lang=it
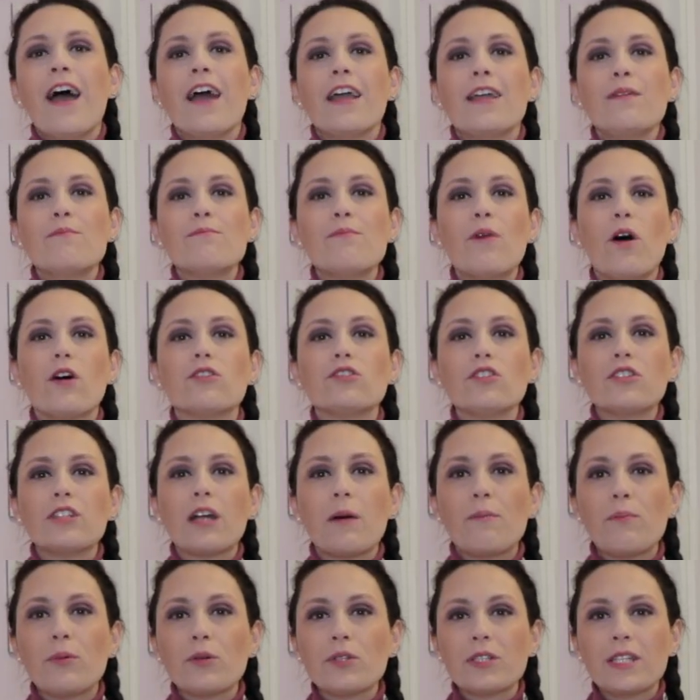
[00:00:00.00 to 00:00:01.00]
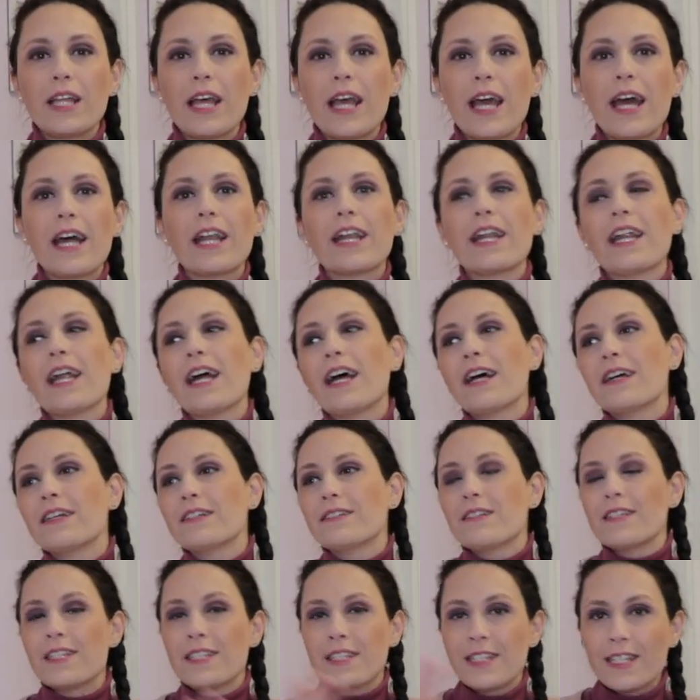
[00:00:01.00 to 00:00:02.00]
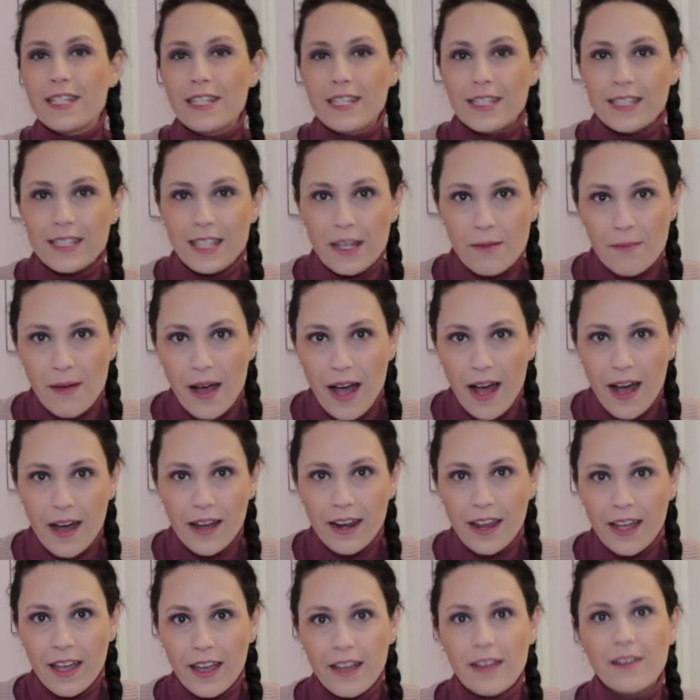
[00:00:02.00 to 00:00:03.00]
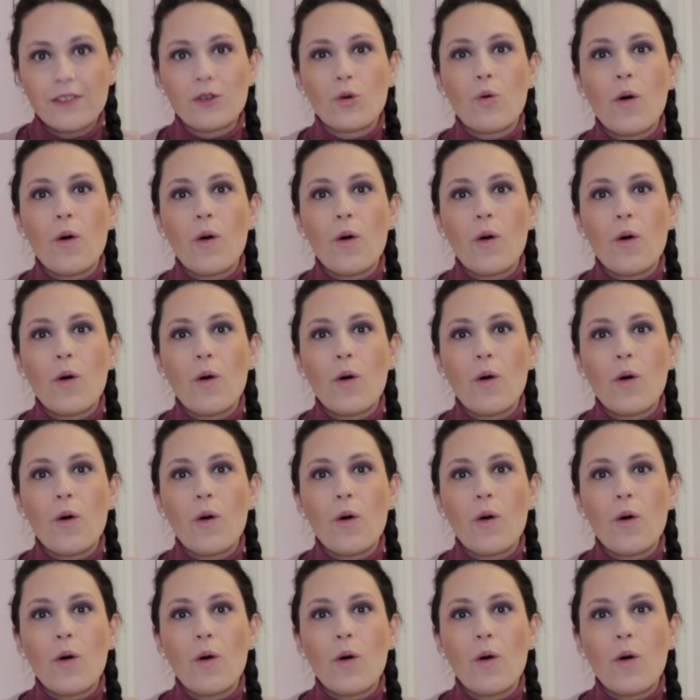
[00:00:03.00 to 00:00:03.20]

in modo da poter sistemare